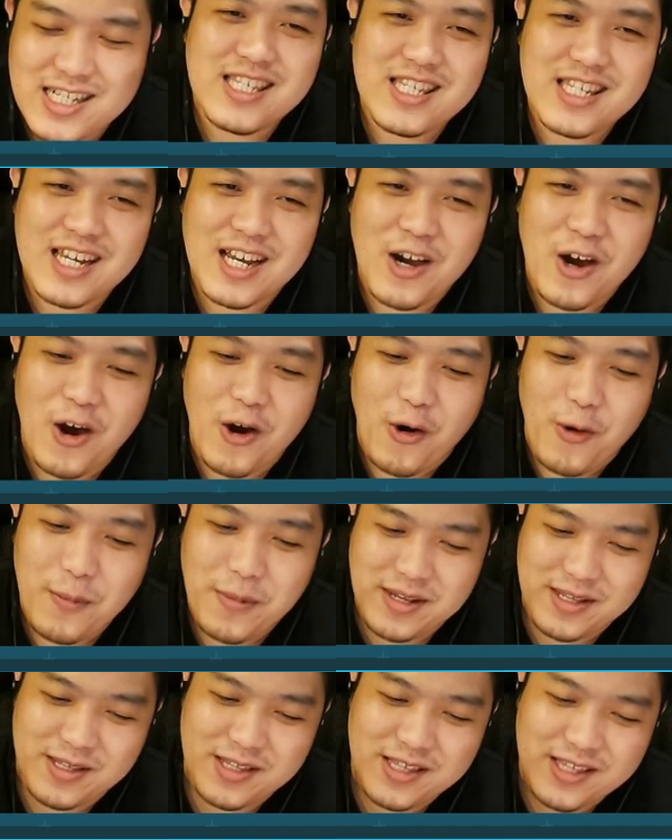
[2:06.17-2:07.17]
这个我
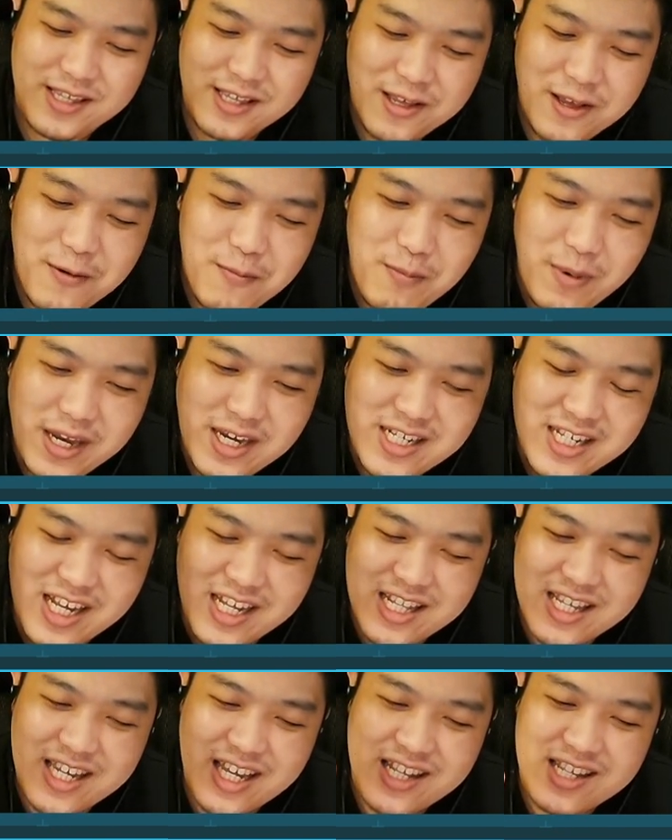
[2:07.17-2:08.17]
们被
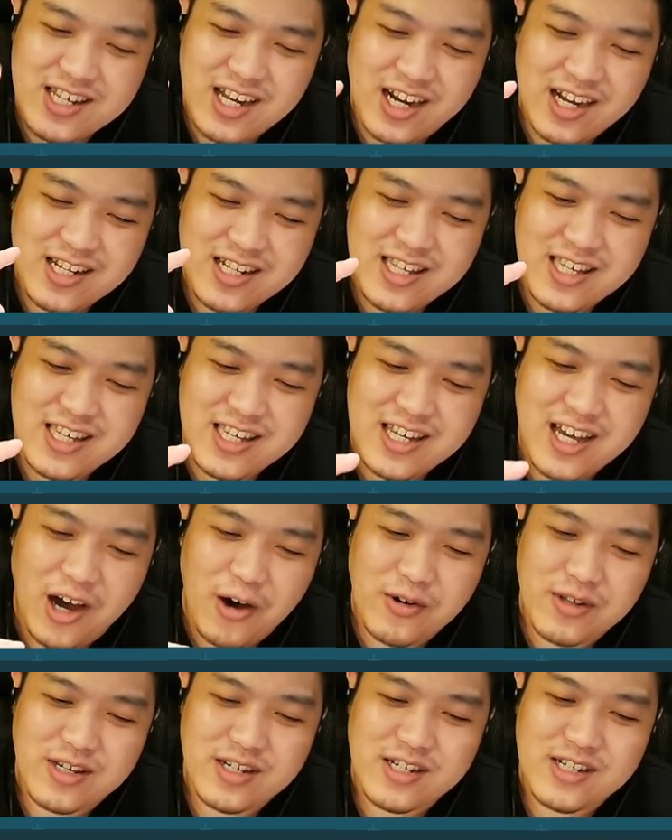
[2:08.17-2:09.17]
任天堂提
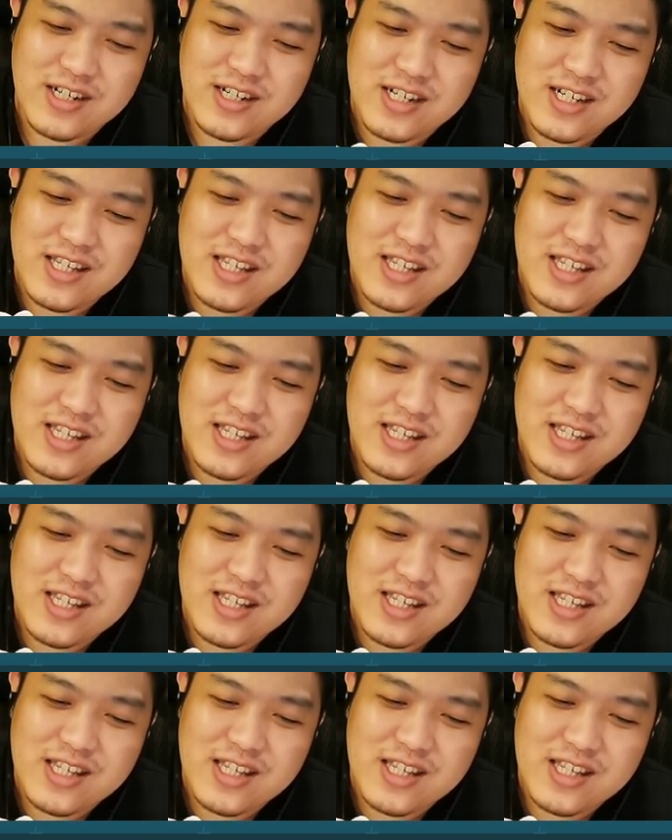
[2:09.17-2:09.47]
告的